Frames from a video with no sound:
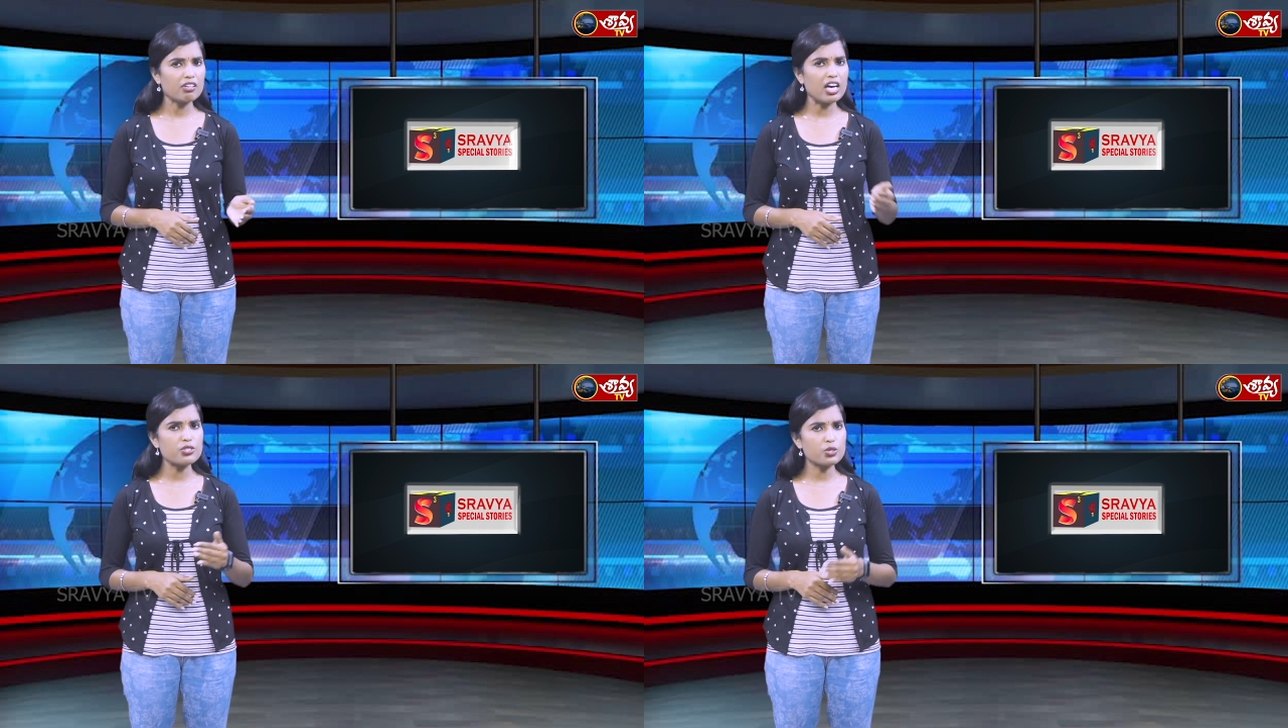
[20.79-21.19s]

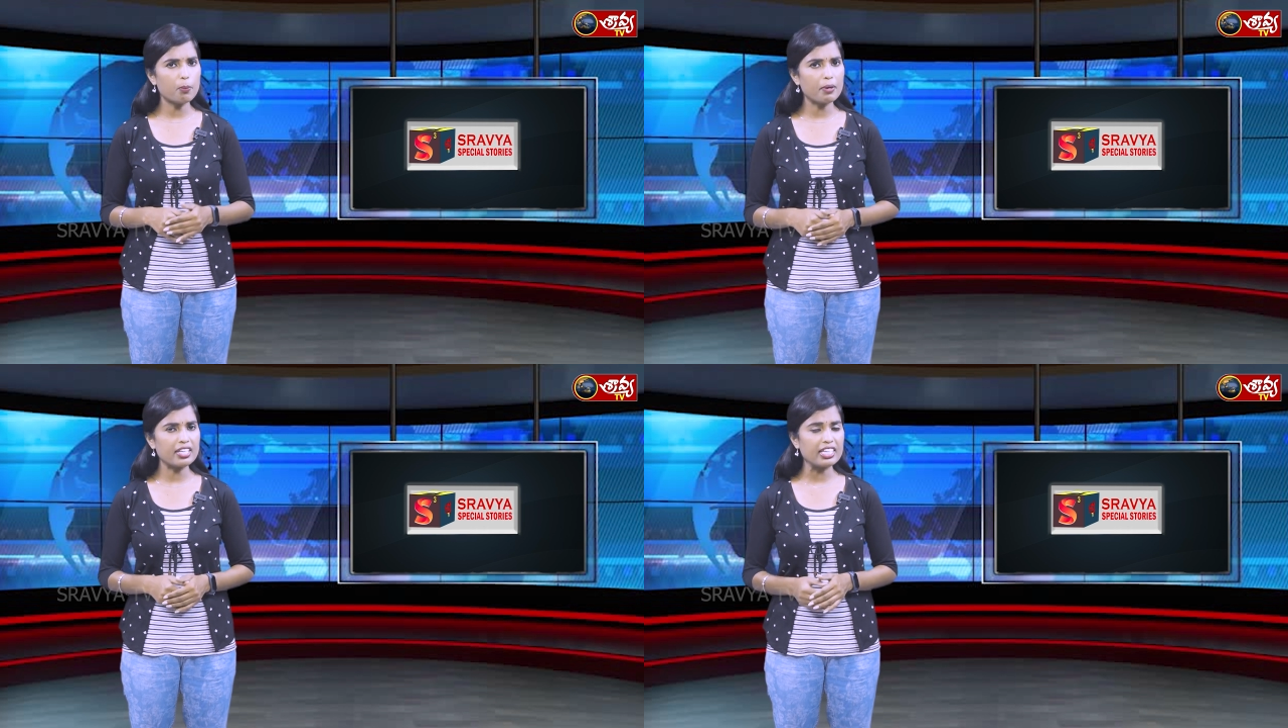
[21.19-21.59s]

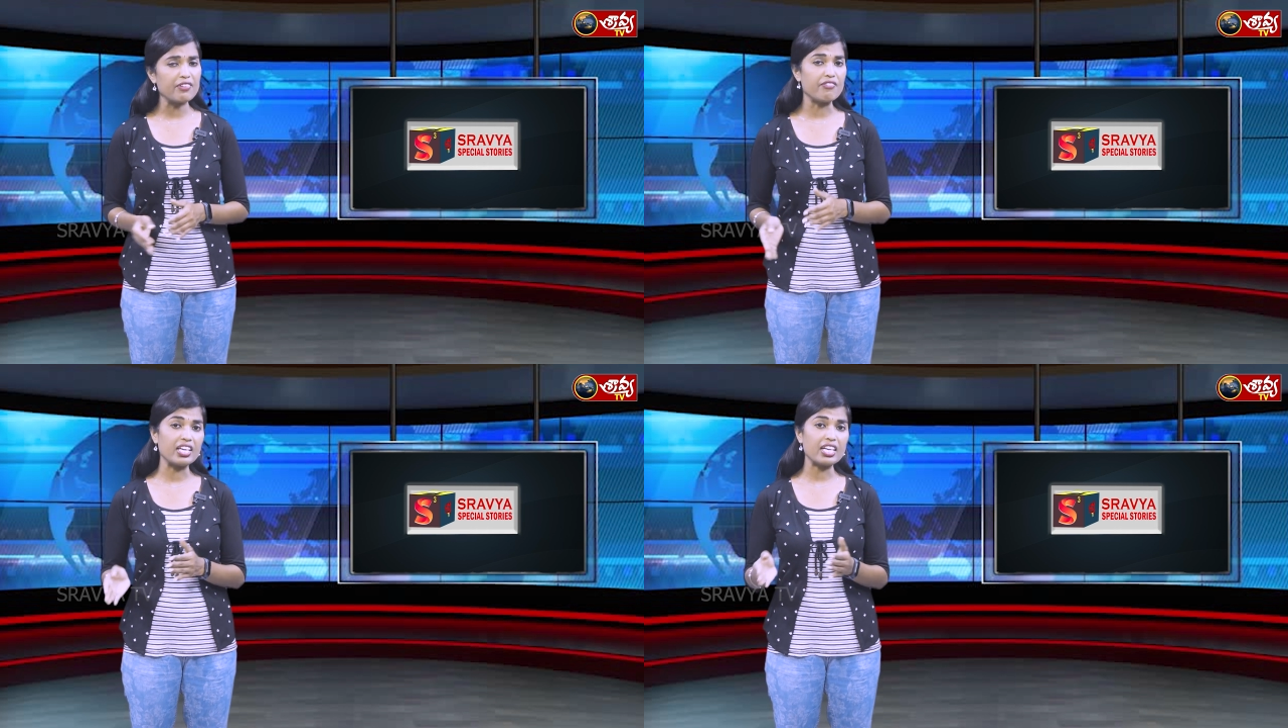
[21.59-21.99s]
రాజగోపాల్ రెడ్డి
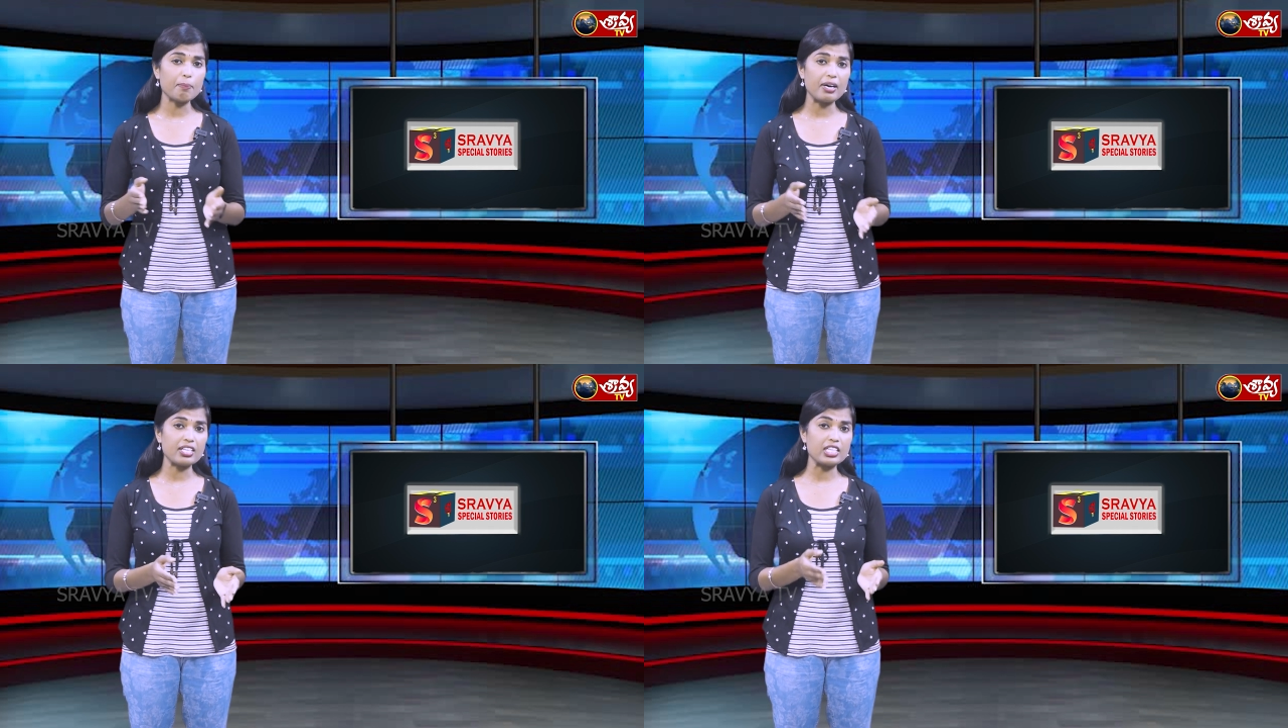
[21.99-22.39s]
వేరే
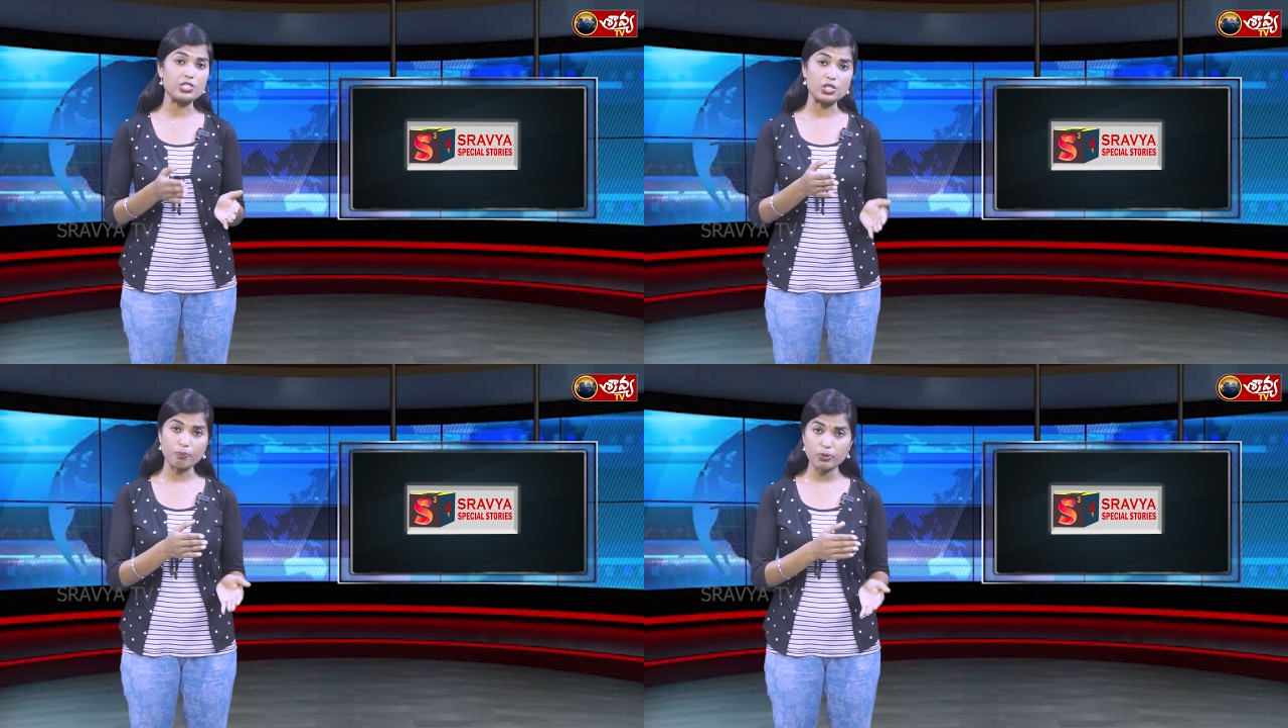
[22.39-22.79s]
పార్టీకి
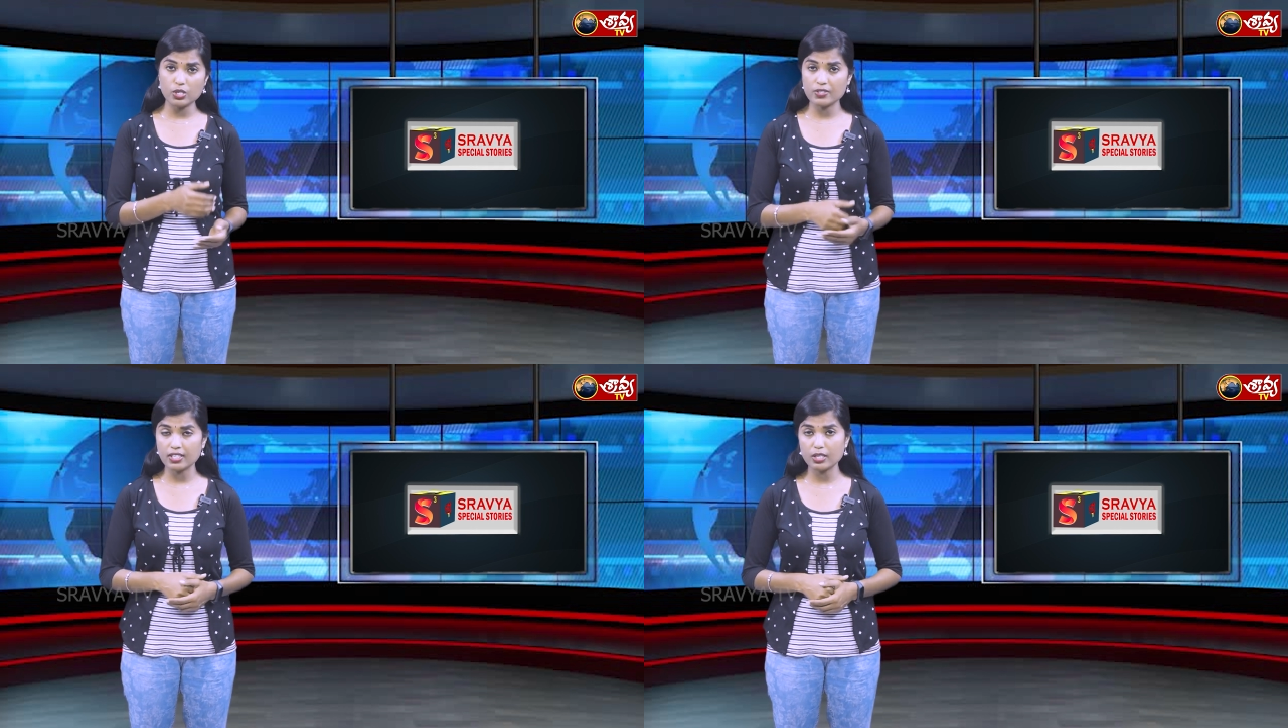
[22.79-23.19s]
జంపు
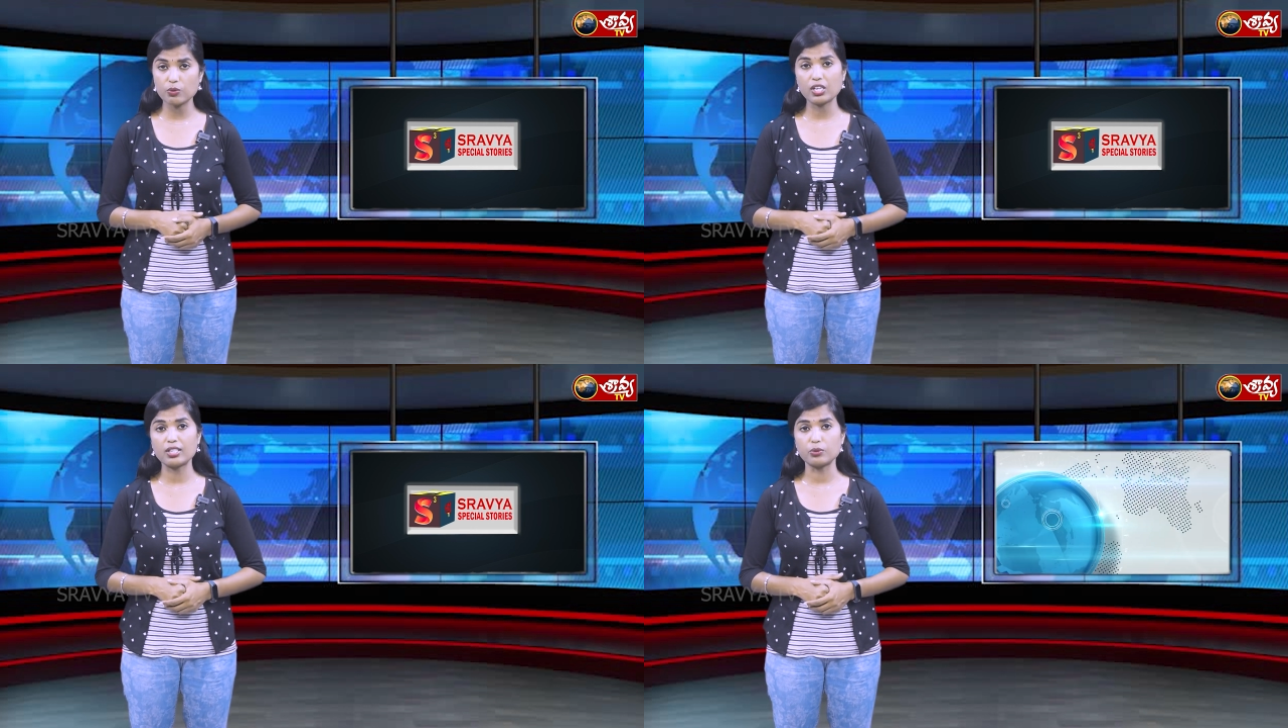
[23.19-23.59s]

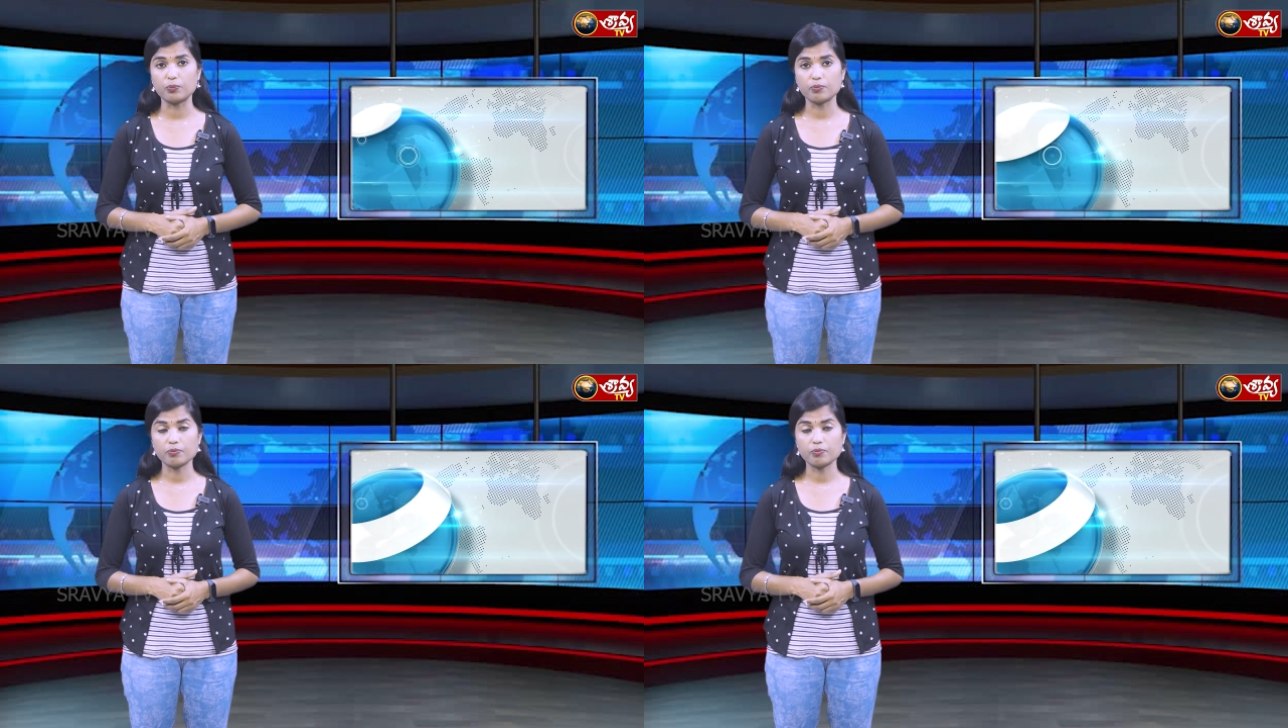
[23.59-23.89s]
చేశాడనో కాదు